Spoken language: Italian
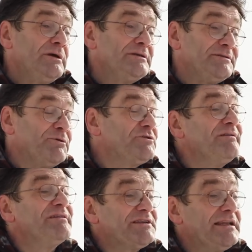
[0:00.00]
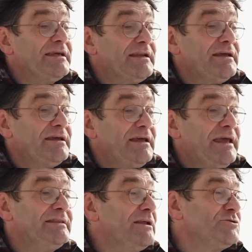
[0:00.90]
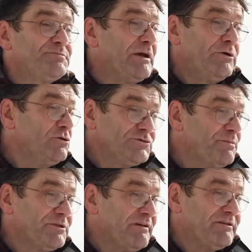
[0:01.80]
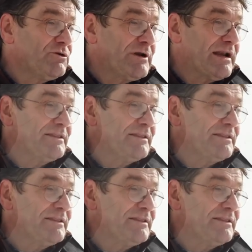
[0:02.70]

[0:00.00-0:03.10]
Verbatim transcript: si poteva salire e dallo spigolo non si poteva tornare